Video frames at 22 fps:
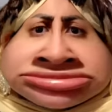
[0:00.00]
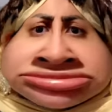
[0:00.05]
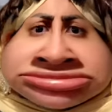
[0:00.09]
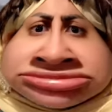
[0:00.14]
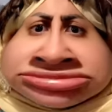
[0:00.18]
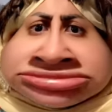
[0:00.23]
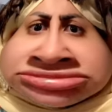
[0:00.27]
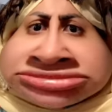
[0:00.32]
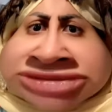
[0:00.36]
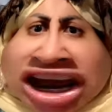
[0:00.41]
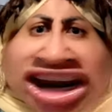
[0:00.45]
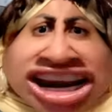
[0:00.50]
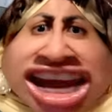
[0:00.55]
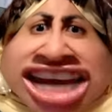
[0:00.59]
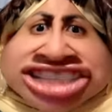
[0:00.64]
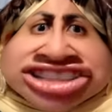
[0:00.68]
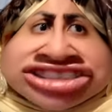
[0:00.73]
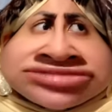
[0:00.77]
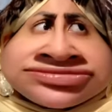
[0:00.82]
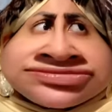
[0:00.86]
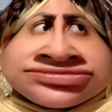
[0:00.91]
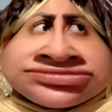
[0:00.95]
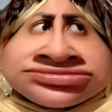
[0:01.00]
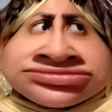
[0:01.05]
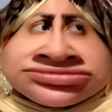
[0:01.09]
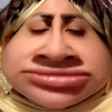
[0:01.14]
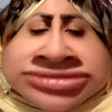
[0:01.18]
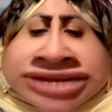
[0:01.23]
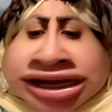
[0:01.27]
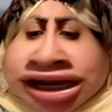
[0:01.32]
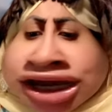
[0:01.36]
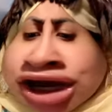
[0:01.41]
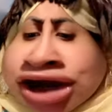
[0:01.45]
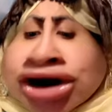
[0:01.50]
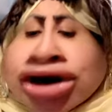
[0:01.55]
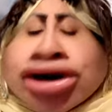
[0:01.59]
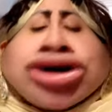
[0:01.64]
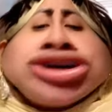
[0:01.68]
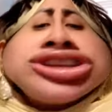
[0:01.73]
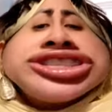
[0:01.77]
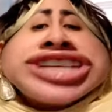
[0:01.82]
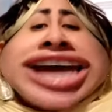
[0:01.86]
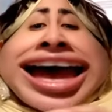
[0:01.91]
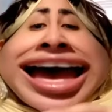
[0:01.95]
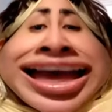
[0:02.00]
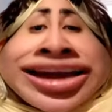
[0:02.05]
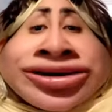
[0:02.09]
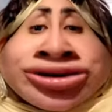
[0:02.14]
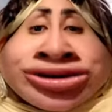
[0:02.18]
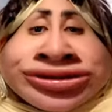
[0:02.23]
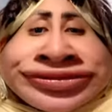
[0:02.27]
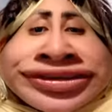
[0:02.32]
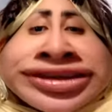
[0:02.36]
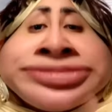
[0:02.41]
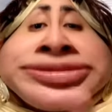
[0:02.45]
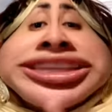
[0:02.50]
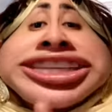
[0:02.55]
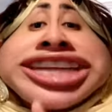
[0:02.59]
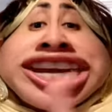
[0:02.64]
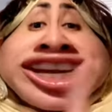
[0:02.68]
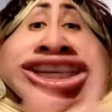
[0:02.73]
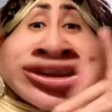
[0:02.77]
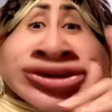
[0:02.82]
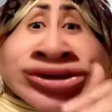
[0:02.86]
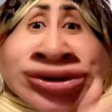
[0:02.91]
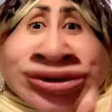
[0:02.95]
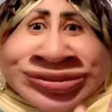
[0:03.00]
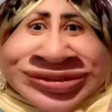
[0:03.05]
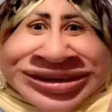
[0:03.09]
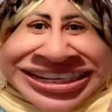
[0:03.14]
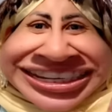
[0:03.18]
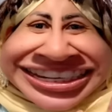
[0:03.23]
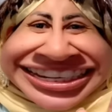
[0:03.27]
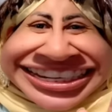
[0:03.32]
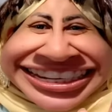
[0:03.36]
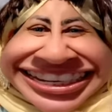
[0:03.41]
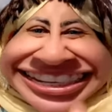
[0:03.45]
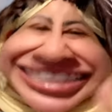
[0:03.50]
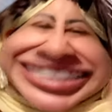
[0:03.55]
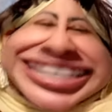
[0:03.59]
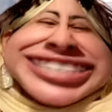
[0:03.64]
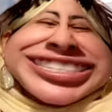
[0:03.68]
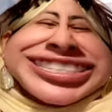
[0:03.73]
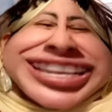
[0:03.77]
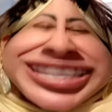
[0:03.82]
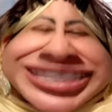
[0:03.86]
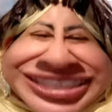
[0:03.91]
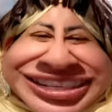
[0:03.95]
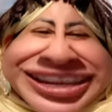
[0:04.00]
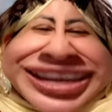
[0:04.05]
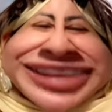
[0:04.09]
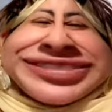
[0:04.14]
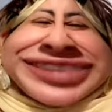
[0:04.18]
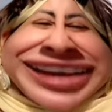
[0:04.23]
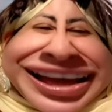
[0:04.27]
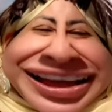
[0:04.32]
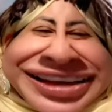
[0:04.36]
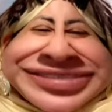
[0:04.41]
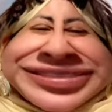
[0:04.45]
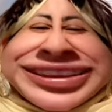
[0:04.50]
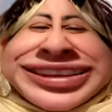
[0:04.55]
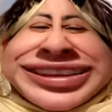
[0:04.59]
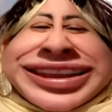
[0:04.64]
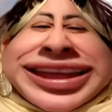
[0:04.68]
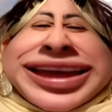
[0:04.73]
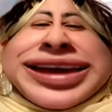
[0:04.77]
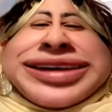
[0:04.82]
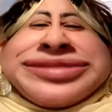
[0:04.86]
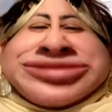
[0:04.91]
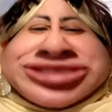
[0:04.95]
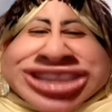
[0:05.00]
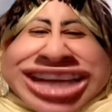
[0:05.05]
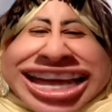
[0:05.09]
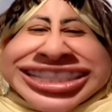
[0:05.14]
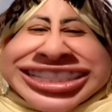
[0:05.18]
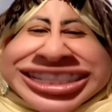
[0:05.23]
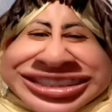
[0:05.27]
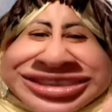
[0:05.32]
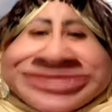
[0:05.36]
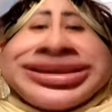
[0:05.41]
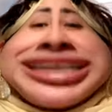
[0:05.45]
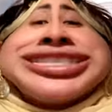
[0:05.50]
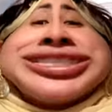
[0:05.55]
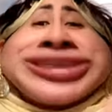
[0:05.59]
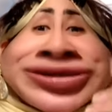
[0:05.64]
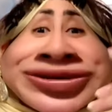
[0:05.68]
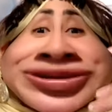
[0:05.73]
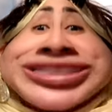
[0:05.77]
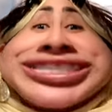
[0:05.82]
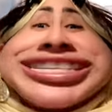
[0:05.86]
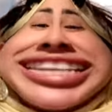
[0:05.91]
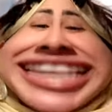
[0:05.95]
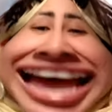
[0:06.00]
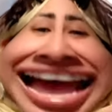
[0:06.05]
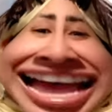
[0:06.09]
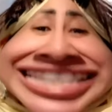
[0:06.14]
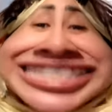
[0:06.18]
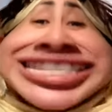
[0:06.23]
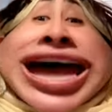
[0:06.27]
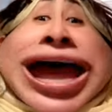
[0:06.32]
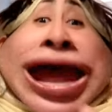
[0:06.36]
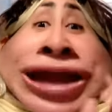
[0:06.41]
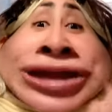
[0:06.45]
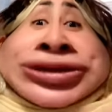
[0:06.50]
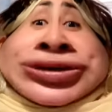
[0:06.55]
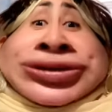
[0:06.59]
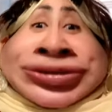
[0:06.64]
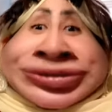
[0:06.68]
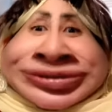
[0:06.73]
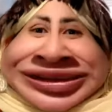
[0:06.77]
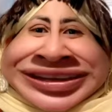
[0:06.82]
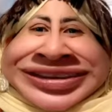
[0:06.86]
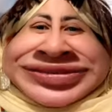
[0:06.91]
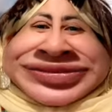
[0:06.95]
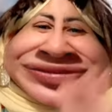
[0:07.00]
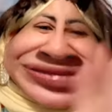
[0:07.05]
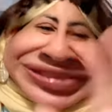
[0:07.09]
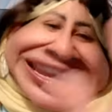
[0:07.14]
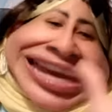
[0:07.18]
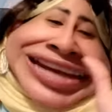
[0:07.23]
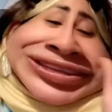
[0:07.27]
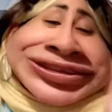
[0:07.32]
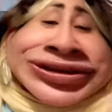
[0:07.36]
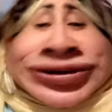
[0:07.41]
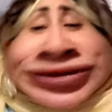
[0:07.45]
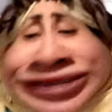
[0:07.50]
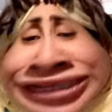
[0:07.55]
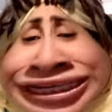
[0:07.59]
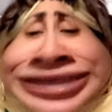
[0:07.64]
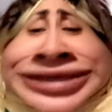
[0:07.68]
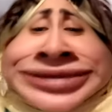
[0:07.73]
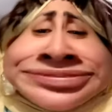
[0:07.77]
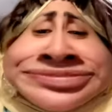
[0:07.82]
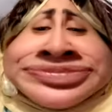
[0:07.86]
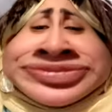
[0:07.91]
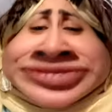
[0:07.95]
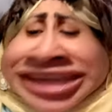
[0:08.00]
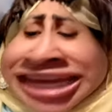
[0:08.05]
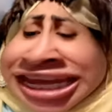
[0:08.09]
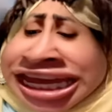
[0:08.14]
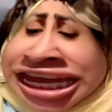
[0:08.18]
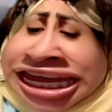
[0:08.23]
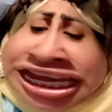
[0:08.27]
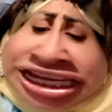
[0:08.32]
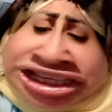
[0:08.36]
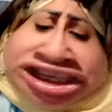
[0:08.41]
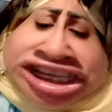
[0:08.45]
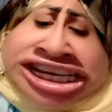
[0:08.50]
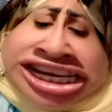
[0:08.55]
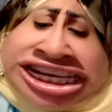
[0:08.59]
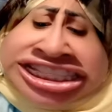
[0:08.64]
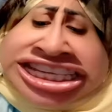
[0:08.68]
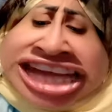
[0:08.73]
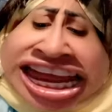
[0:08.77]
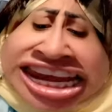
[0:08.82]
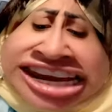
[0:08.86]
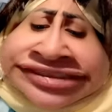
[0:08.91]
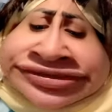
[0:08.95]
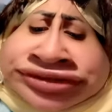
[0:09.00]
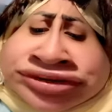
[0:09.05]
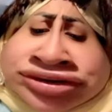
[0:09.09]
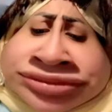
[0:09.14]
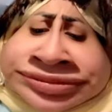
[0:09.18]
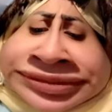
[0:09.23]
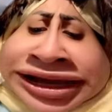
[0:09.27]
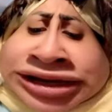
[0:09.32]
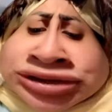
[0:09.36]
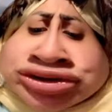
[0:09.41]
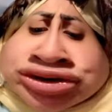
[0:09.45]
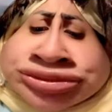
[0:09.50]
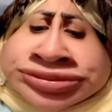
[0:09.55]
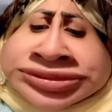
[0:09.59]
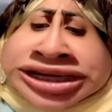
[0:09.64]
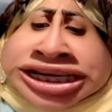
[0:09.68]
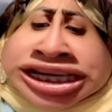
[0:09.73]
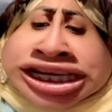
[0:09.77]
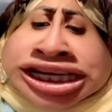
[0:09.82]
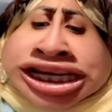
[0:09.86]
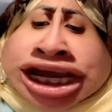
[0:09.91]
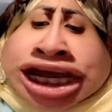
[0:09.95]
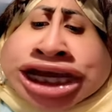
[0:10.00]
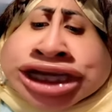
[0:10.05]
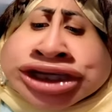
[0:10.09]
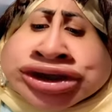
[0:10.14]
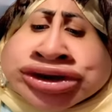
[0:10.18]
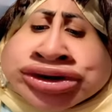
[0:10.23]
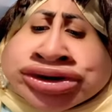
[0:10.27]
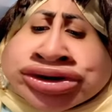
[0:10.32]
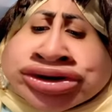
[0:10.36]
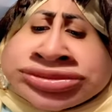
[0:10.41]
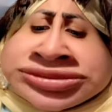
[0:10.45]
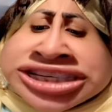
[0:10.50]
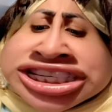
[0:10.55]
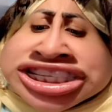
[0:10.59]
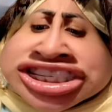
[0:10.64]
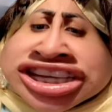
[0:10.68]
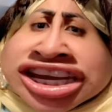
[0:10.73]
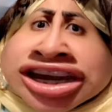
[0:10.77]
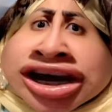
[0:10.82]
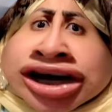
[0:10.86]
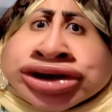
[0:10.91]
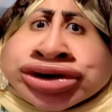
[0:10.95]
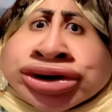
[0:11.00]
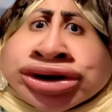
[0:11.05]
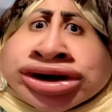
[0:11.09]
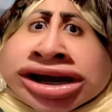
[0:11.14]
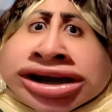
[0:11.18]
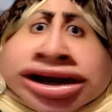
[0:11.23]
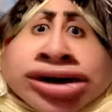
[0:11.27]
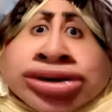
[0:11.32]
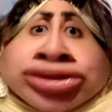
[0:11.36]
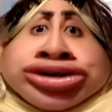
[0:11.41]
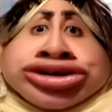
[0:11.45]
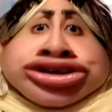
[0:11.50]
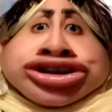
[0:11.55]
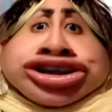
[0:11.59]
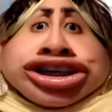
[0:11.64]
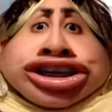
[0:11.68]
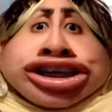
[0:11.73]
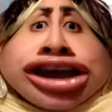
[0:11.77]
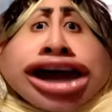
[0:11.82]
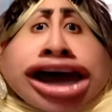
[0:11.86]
خلاص قلت هاكل في البيت حندومي اتصلت بقى بالمساعدة المنزل قلت لها عايزة حندومي قالت اوكي طلعت على فوق مكتوب الحندومي سيقتلك قلت لا